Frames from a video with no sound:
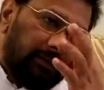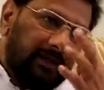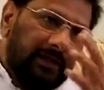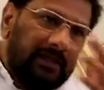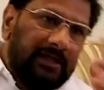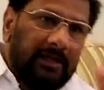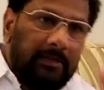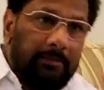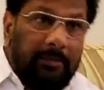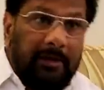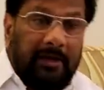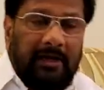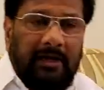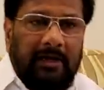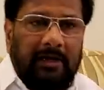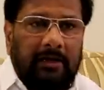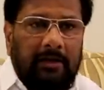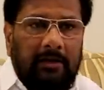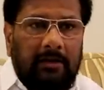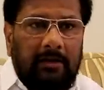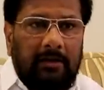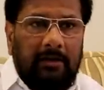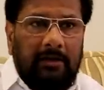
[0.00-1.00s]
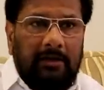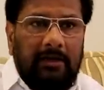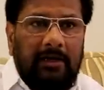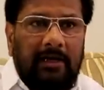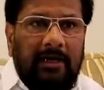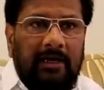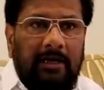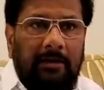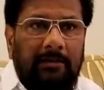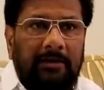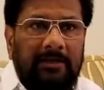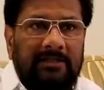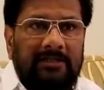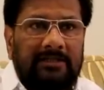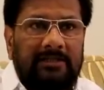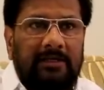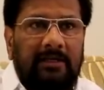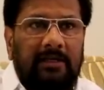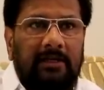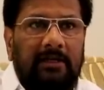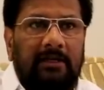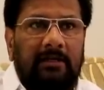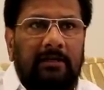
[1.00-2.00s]
देखिए मैं हाँ। ये
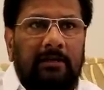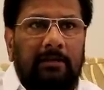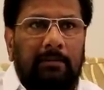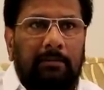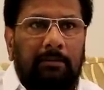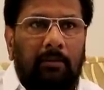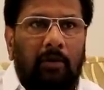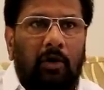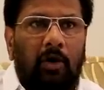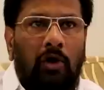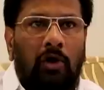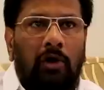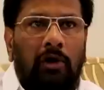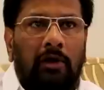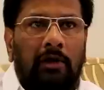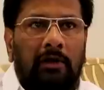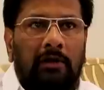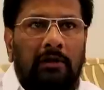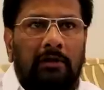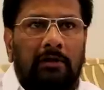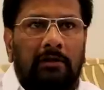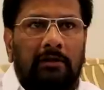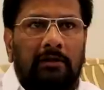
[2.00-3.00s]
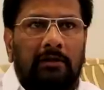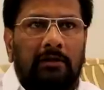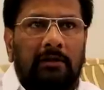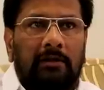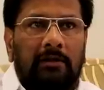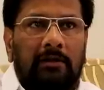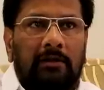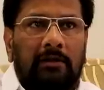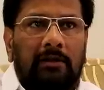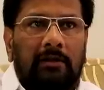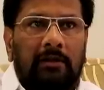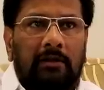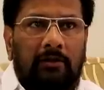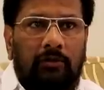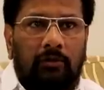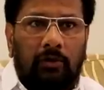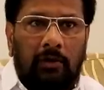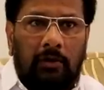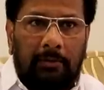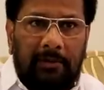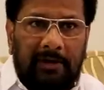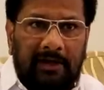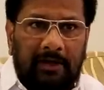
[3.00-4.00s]
कमर्शियल मॉल
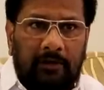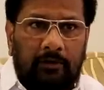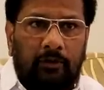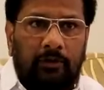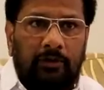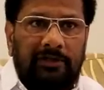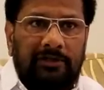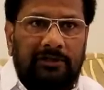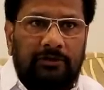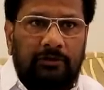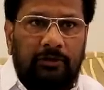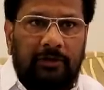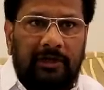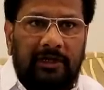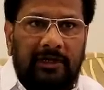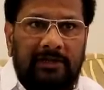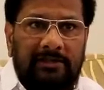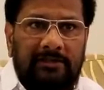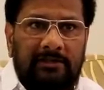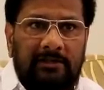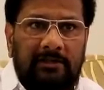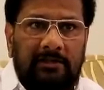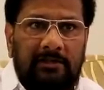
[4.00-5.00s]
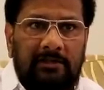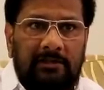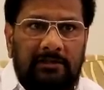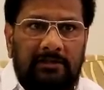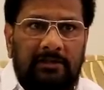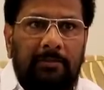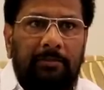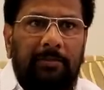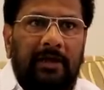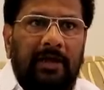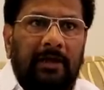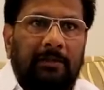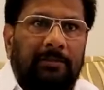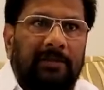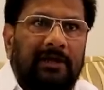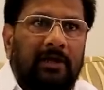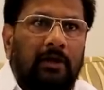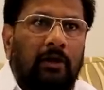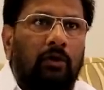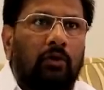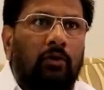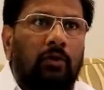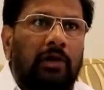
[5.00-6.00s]
को हमारे कोल्ड हम्म। स्टोरेज इसे बड़े
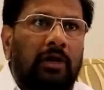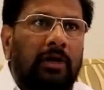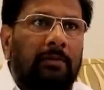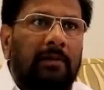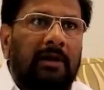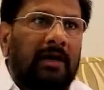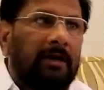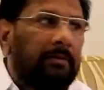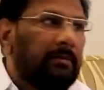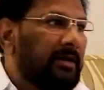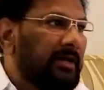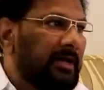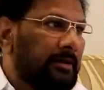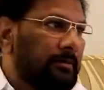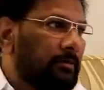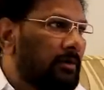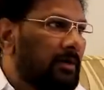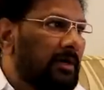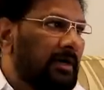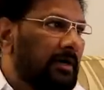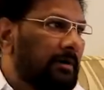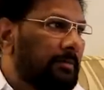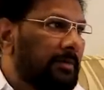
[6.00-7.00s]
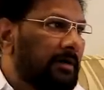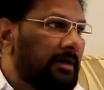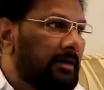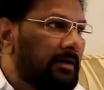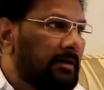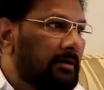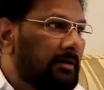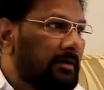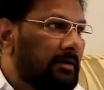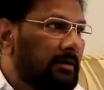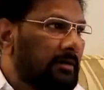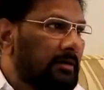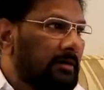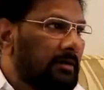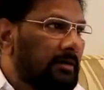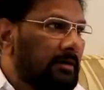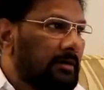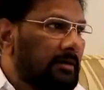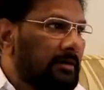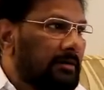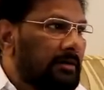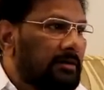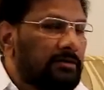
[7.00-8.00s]
बड़े लोगों के बारे में नहीं बोल रहा मैं
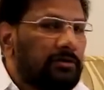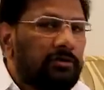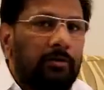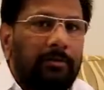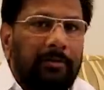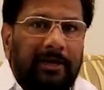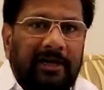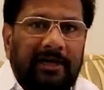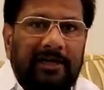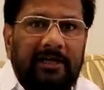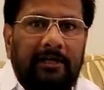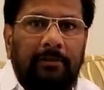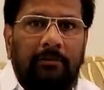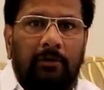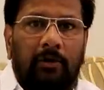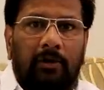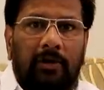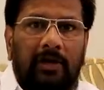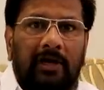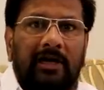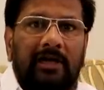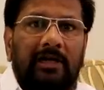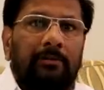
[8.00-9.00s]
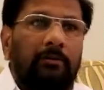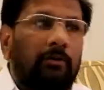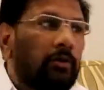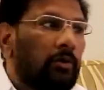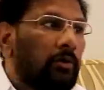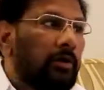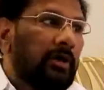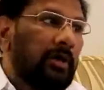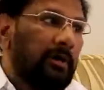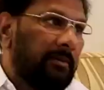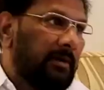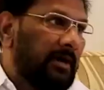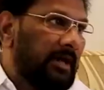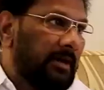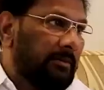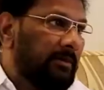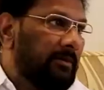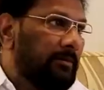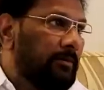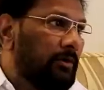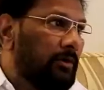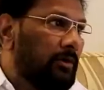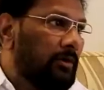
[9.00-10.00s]
हम्म। जो मीडियम और गरीब लोगों के बारे
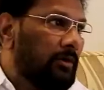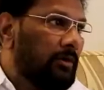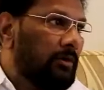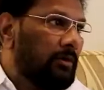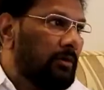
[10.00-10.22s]
में बोल रहा हूँ